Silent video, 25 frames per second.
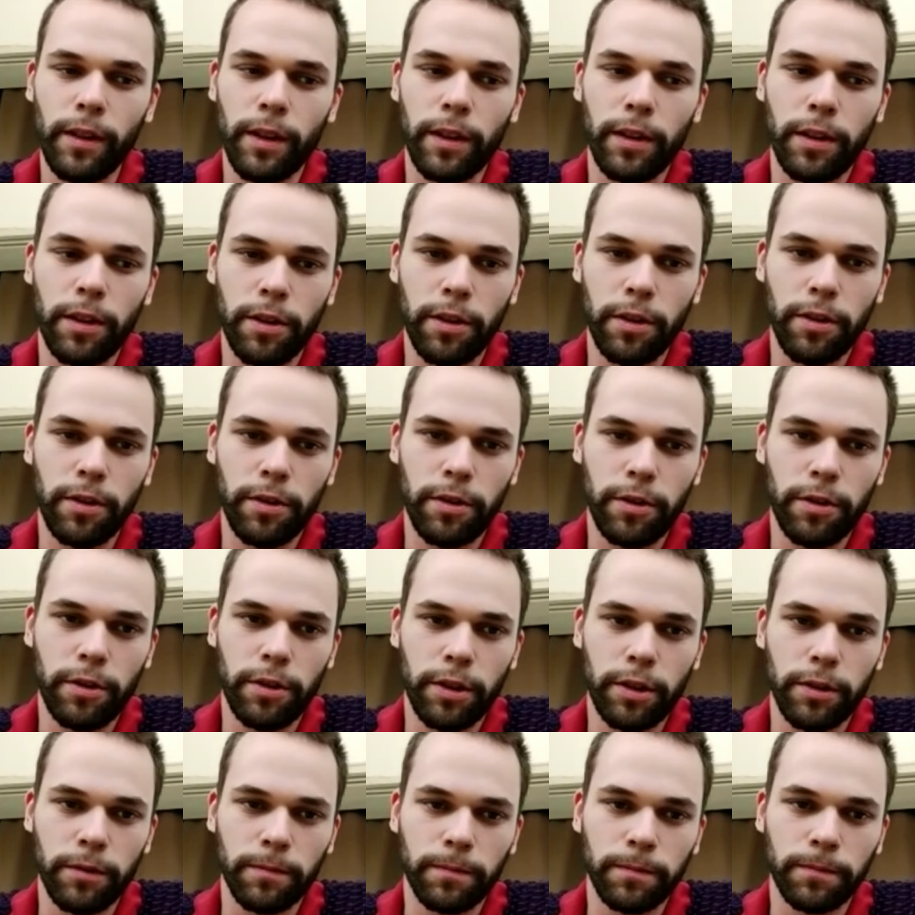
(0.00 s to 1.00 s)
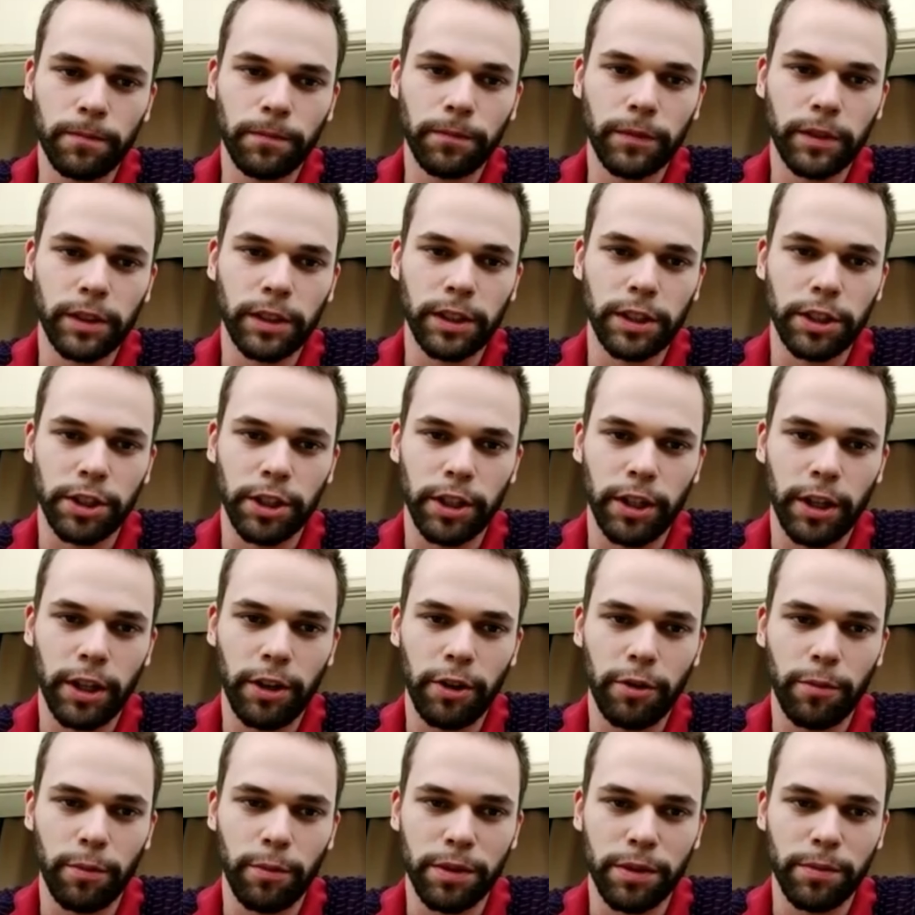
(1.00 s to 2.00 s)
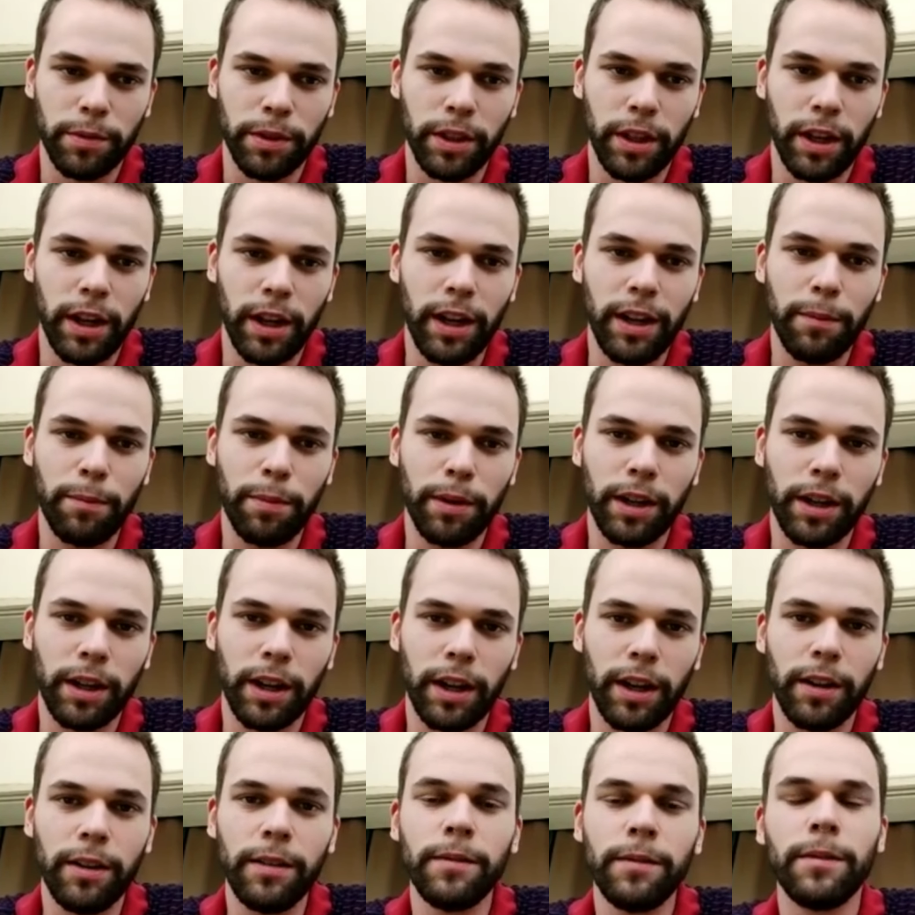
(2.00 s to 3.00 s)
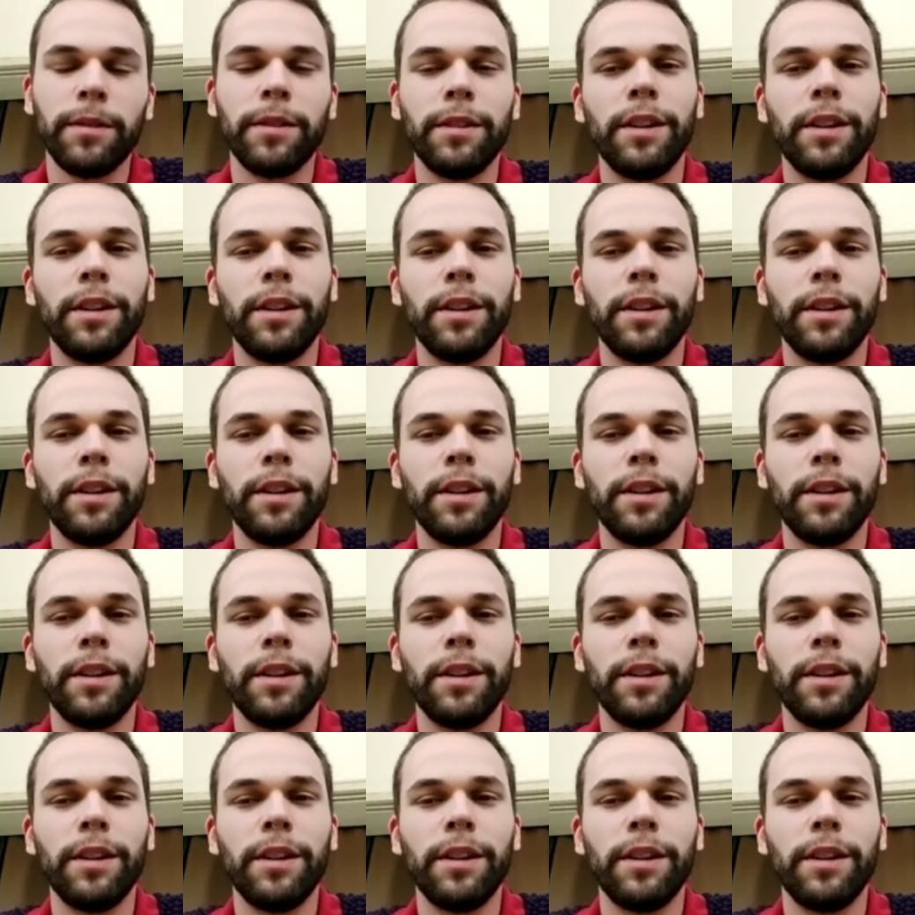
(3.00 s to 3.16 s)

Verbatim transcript: Но, к сожалению, без медалей пока.